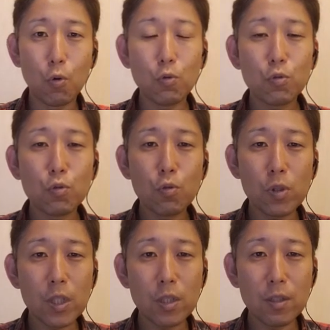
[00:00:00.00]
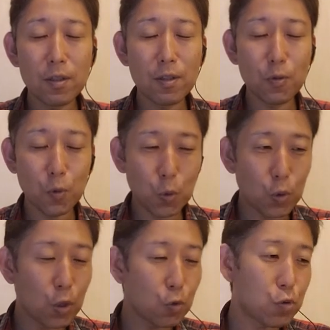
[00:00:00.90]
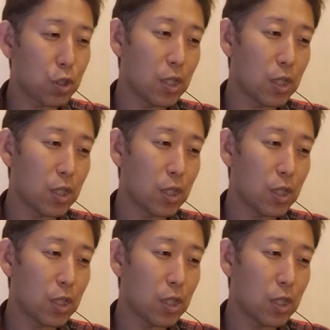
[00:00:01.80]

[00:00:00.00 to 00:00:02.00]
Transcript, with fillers: 本当にこんなこと言っちゃ